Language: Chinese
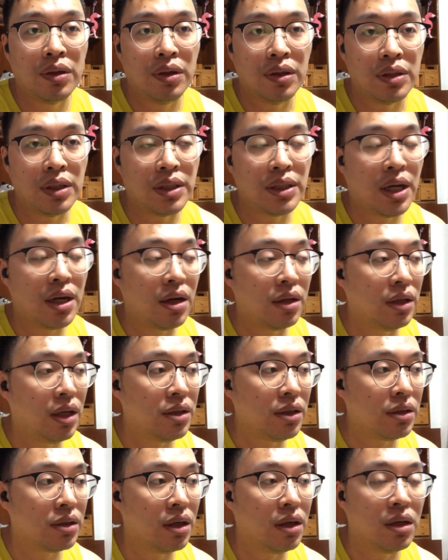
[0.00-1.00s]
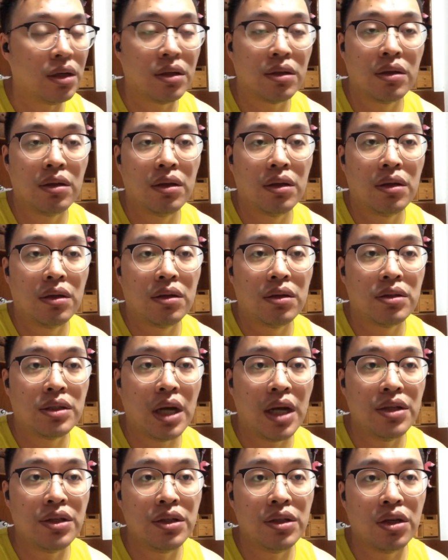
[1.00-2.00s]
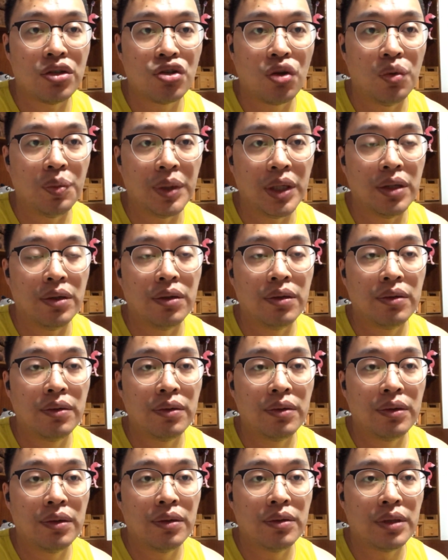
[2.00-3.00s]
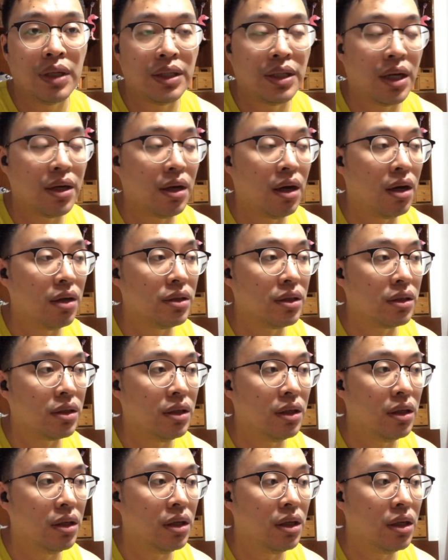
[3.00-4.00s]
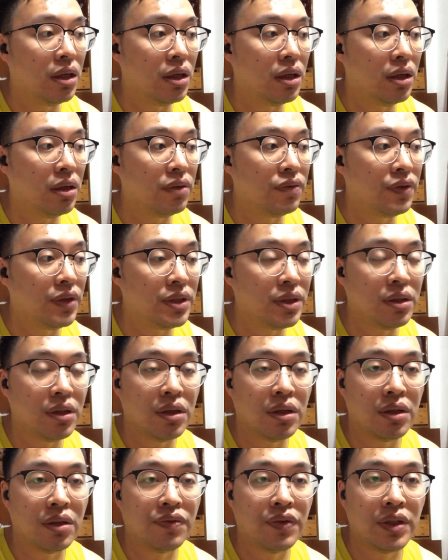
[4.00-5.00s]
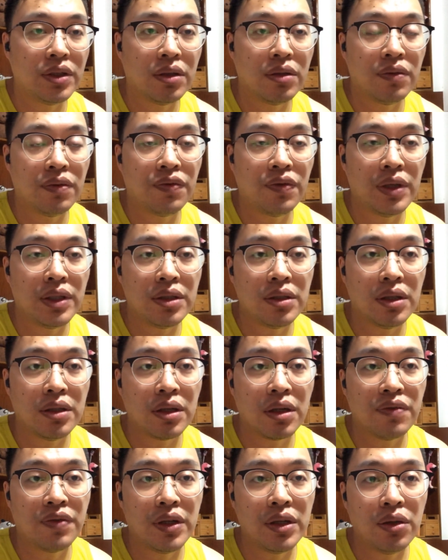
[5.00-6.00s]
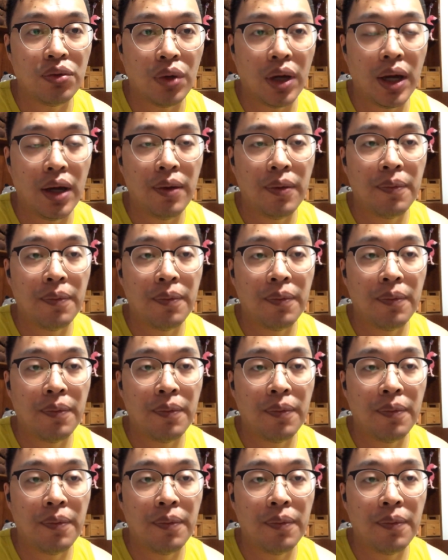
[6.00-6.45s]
再加上它这个战机的寿命，再加上这个飞机的飞行飞机的这个飞行员，